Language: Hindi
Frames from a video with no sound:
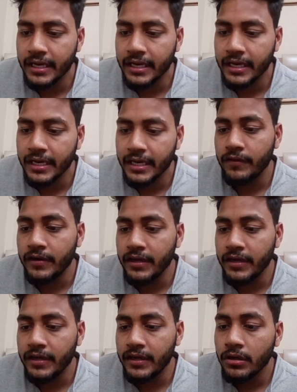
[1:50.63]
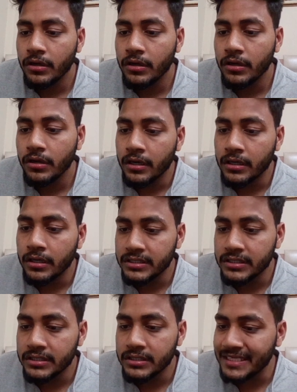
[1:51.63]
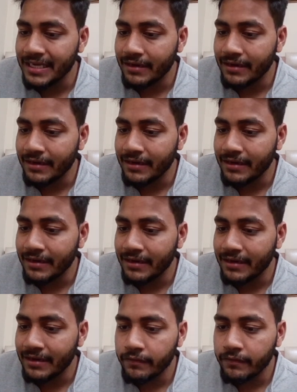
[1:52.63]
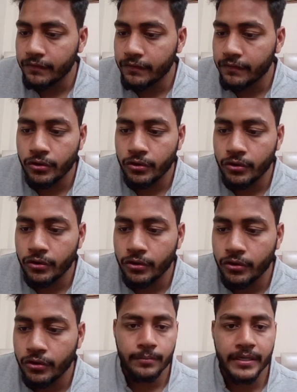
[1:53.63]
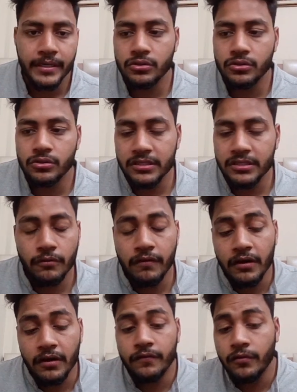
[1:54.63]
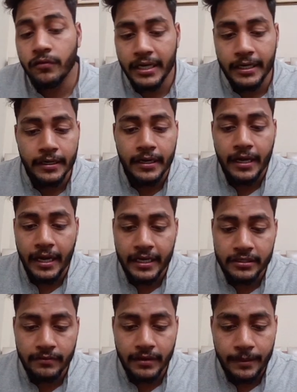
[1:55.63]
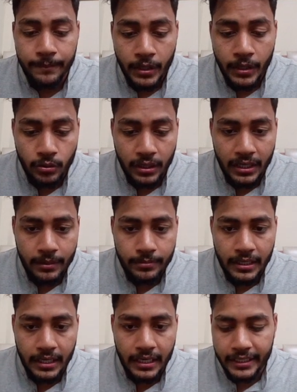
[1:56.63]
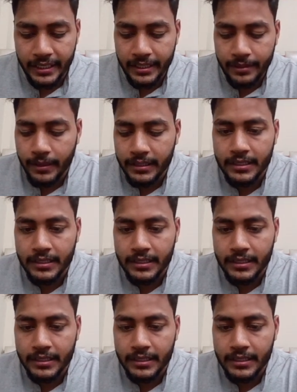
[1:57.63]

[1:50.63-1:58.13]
तो रफली अराउंड सिक्स सेवन मंथ लेफ्ट फॉर योर सीजियल मेन्स सो बेस्ट ऑफ लक फॉर दैट एज वेल तो अगर हम कैलेंडर की बात